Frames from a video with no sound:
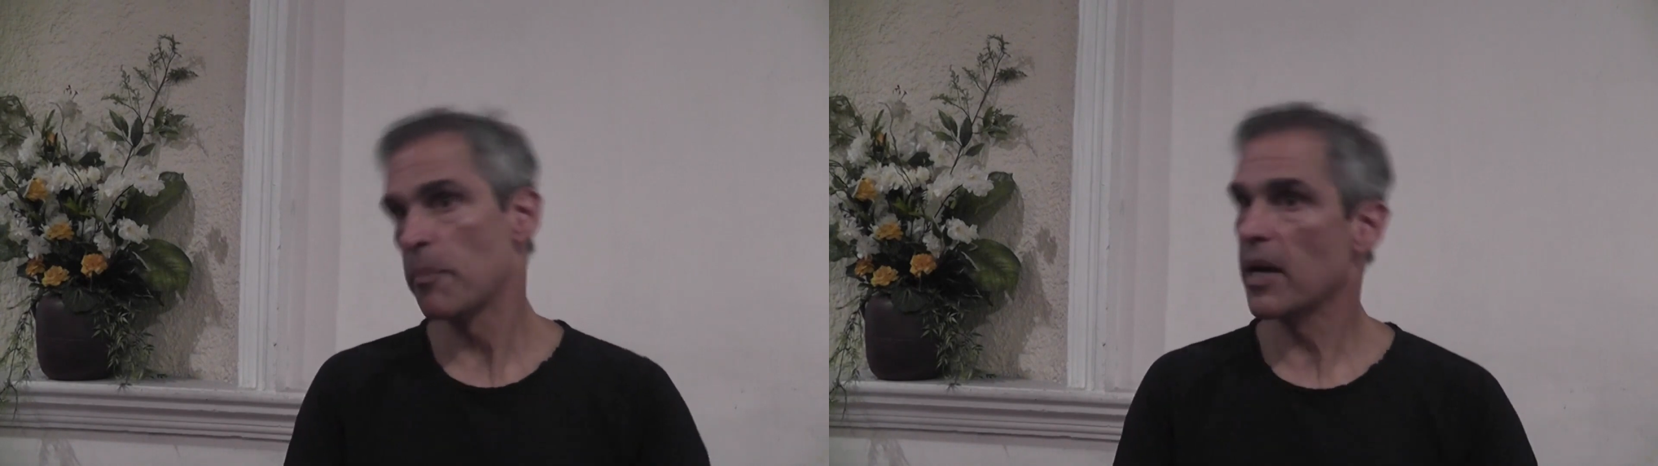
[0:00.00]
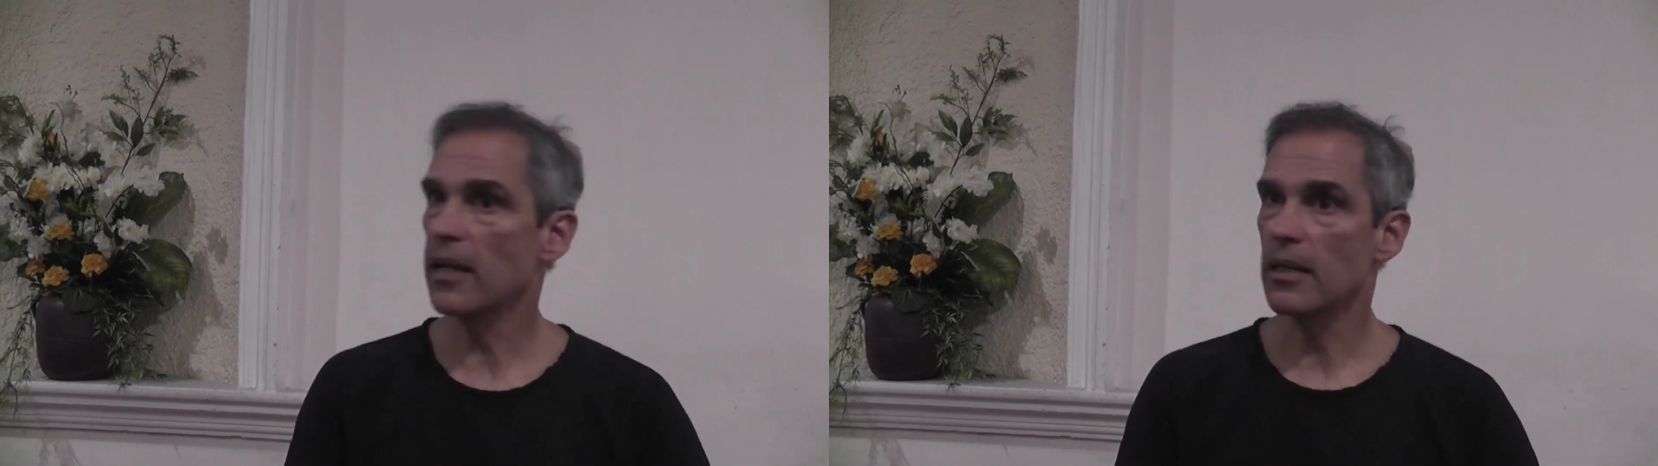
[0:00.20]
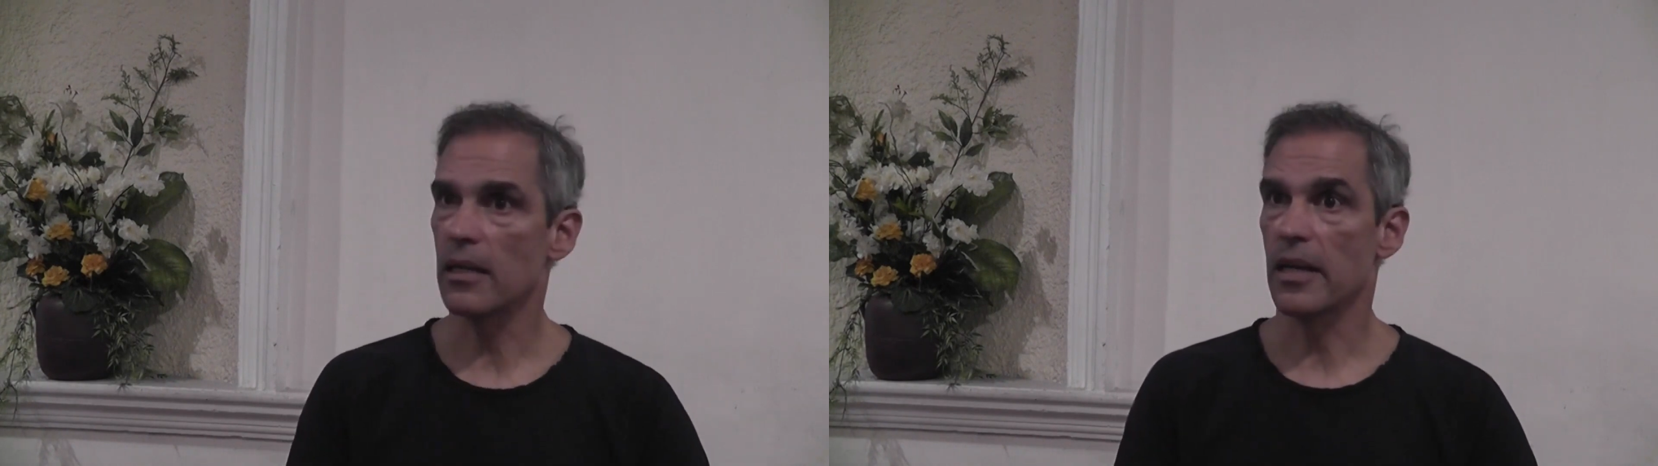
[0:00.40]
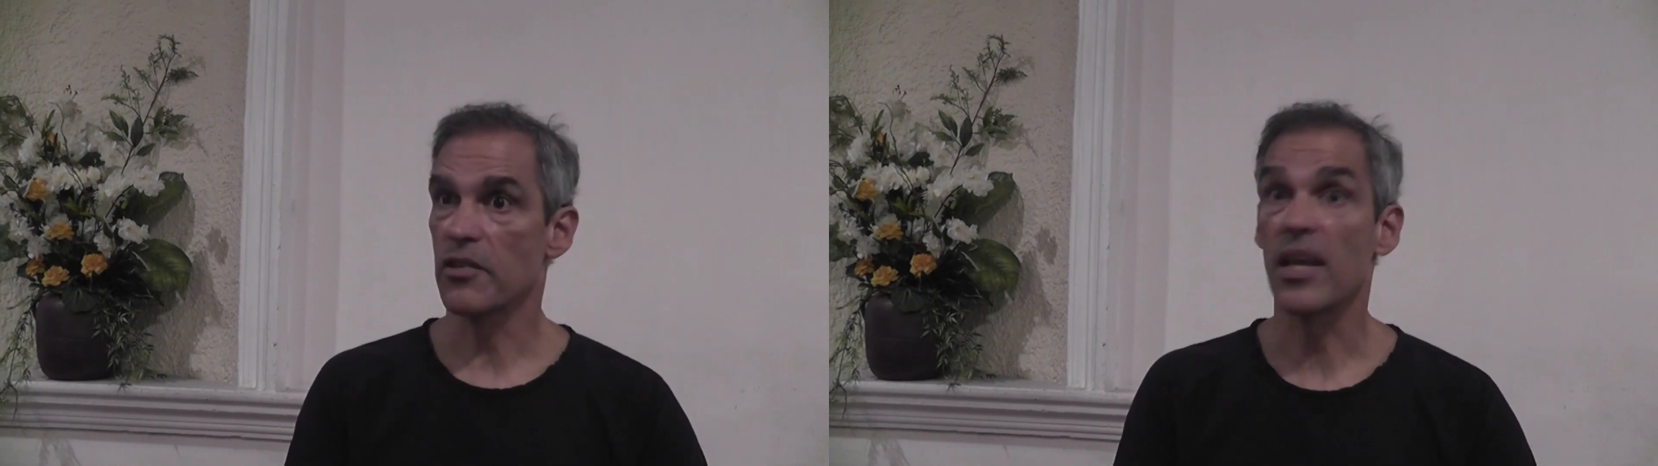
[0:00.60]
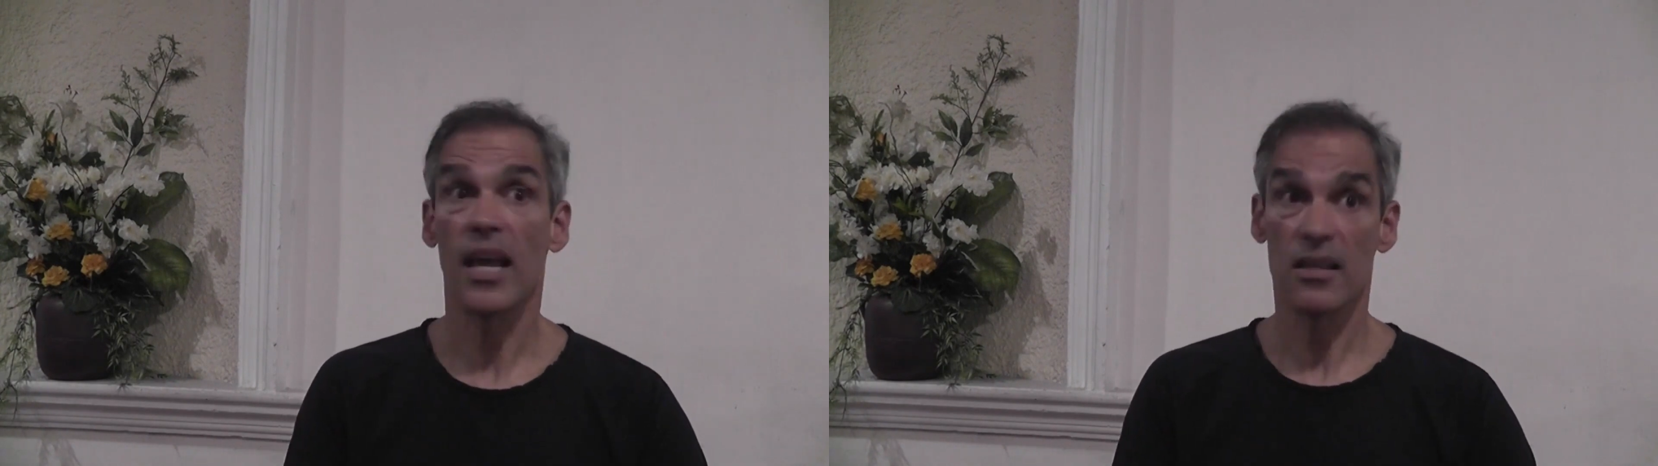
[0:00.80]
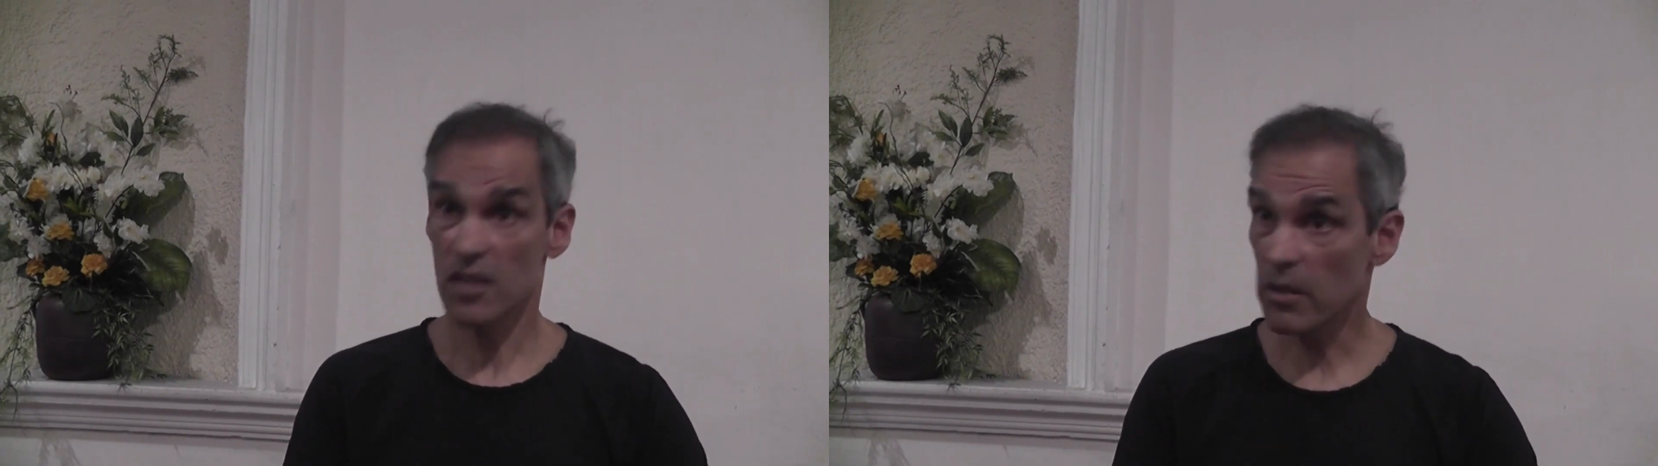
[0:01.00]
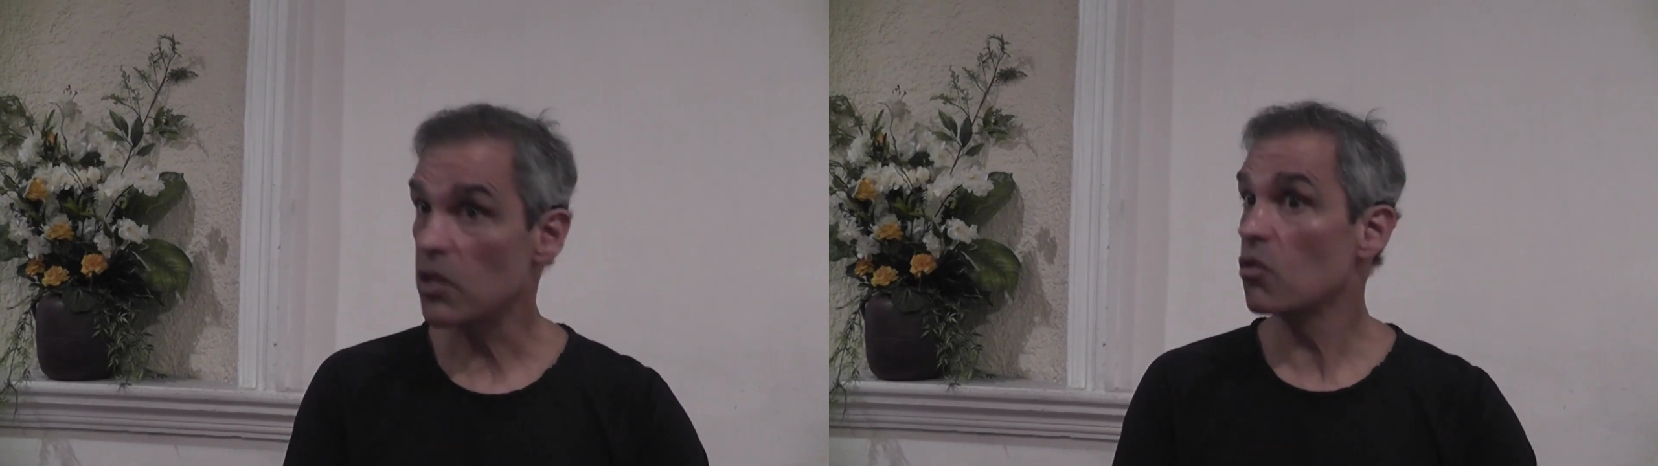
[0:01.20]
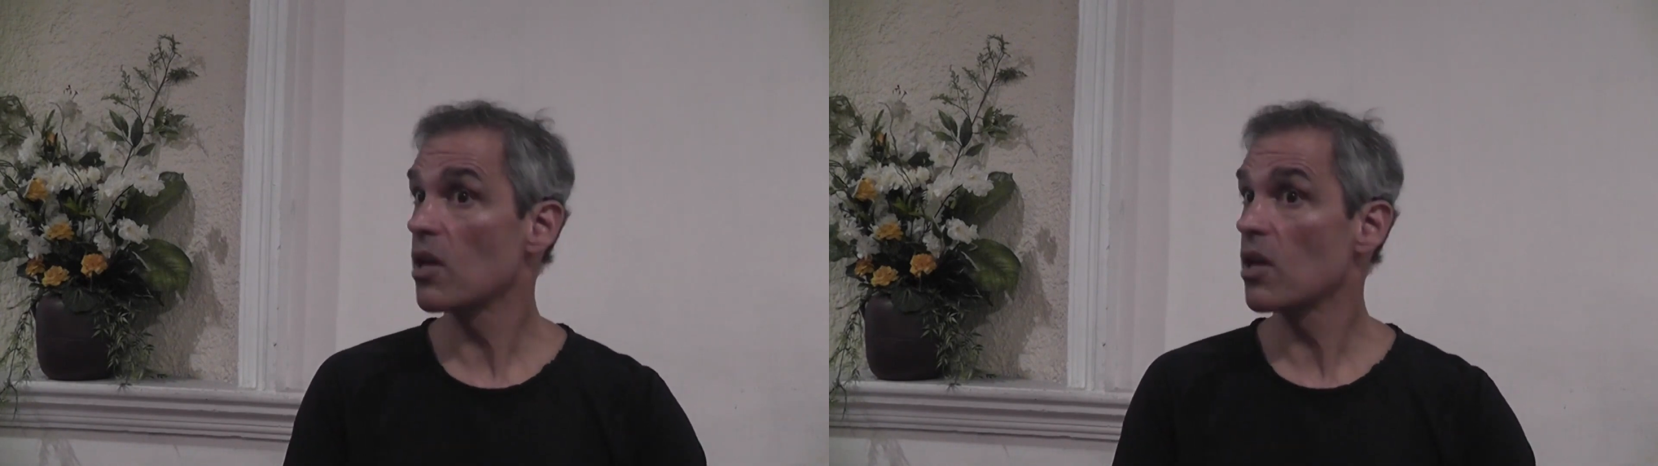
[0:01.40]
prácticas que han servido